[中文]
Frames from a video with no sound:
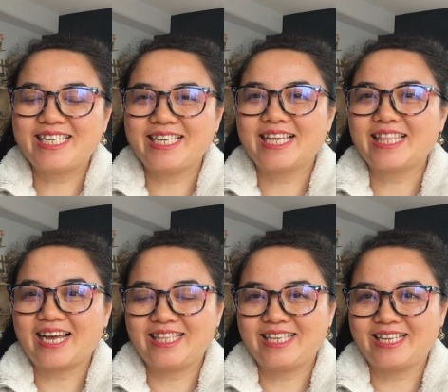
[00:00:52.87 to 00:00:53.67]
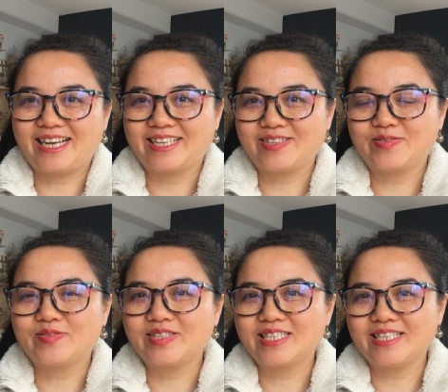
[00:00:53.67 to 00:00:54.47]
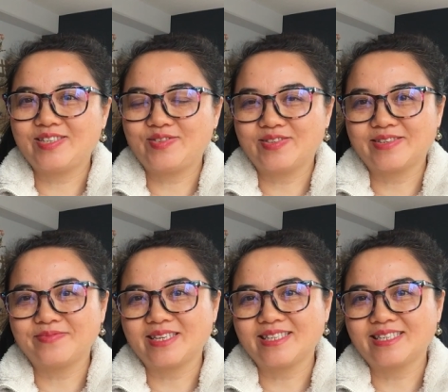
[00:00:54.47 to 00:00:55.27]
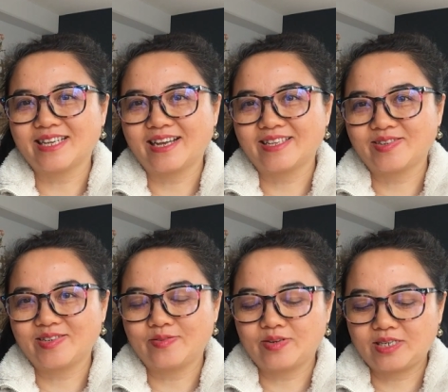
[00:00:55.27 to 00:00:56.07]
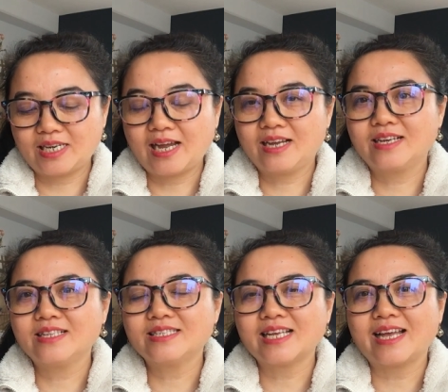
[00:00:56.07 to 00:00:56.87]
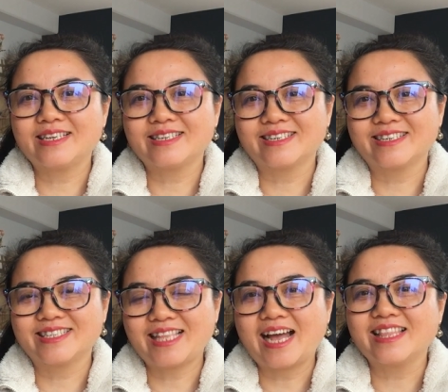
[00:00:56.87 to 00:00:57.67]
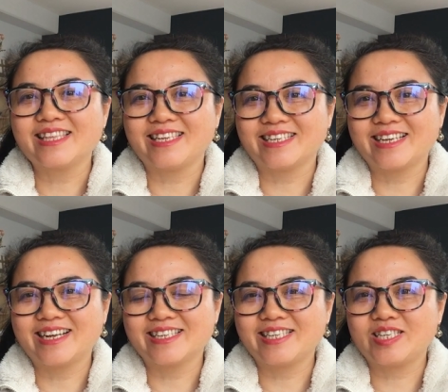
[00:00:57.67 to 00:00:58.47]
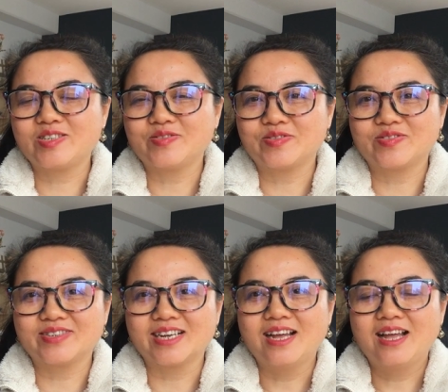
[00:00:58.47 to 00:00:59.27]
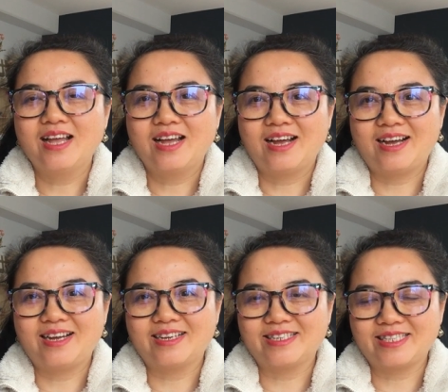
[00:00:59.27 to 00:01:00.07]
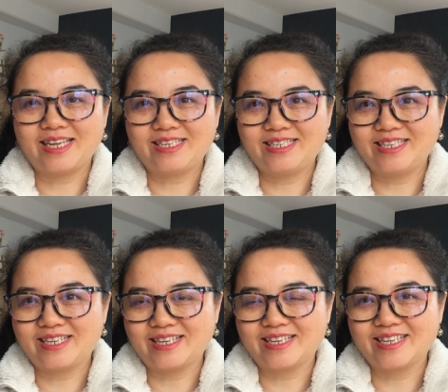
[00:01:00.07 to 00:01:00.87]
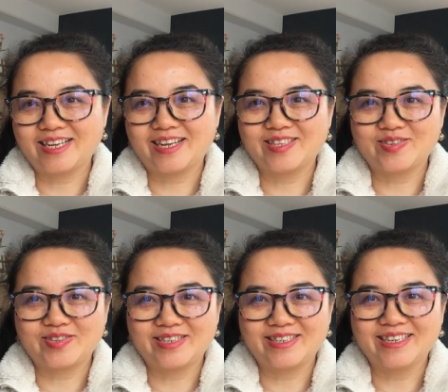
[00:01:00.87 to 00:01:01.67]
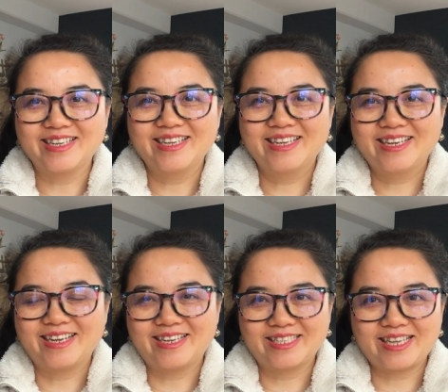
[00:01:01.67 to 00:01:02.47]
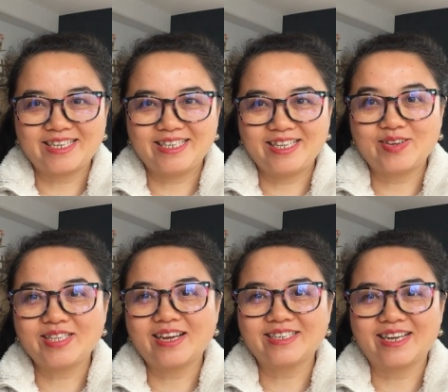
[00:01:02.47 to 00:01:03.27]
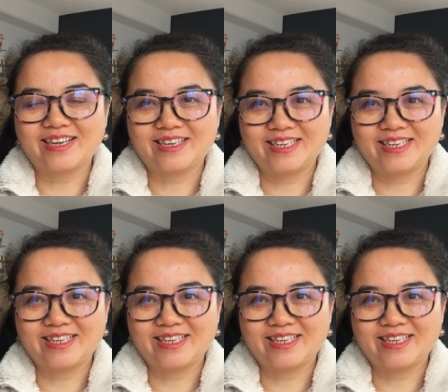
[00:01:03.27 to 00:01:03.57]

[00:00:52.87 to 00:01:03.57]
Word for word: 体验大地啊，就是我自己取的名字啊，就是我扎根在这个大地啊泥土中，啊，但是呢啊，就是，啊，但是要向上